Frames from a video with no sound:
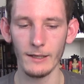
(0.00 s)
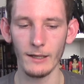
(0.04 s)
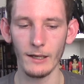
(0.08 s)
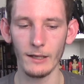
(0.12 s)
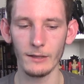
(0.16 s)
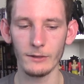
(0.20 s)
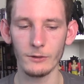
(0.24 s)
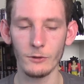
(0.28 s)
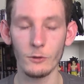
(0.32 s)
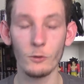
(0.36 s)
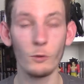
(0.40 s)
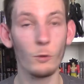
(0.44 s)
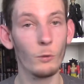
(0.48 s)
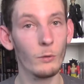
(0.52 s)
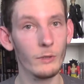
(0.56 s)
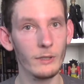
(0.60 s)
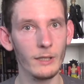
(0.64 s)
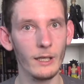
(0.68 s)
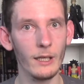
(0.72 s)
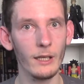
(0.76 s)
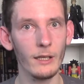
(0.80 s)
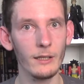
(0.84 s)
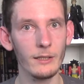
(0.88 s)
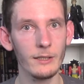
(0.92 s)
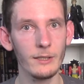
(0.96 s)
Also schon
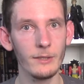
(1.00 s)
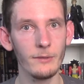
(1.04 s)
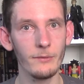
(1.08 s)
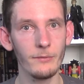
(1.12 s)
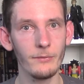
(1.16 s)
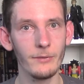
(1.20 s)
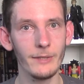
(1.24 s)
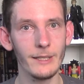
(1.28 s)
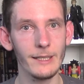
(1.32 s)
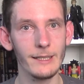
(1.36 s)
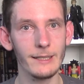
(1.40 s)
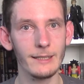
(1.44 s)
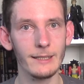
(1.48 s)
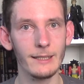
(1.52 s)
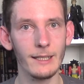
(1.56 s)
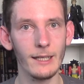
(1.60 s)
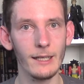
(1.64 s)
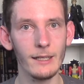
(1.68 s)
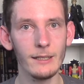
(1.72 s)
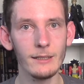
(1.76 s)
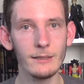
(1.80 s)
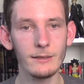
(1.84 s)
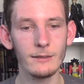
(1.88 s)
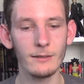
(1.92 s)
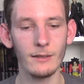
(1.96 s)
relativ viel
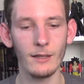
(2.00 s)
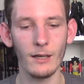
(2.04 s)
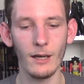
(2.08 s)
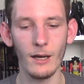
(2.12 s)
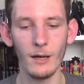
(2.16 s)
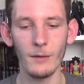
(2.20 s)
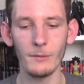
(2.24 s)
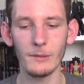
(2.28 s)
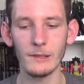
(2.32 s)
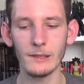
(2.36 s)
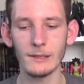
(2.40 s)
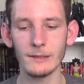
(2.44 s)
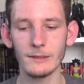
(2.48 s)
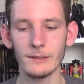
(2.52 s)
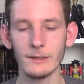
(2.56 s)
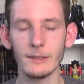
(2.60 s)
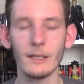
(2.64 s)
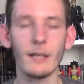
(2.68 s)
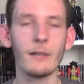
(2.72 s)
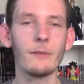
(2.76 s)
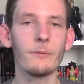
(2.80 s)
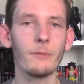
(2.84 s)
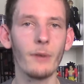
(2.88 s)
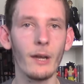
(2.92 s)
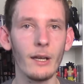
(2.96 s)
Geld, aber es ist
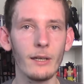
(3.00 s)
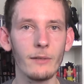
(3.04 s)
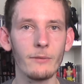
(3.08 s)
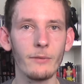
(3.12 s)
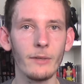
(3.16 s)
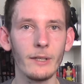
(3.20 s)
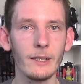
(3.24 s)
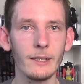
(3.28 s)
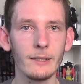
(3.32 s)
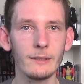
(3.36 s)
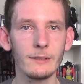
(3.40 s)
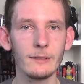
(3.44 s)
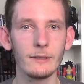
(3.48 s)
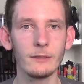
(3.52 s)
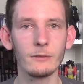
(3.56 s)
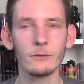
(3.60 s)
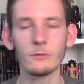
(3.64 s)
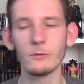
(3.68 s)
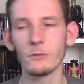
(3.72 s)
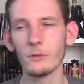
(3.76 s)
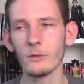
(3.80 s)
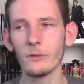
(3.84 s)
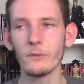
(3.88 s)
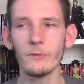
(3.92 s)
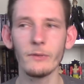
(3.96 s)
halt Final Fantasy
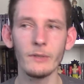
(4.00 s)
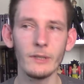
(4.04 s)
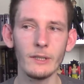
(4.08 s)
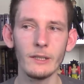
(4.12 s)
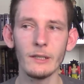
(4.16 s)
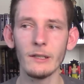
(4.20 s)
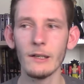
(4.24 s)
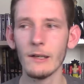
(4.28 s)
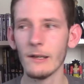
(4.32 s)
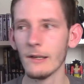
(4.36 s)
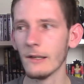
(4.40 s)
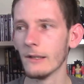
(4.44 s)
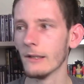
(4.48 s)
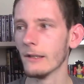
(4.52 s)
und irgendwie,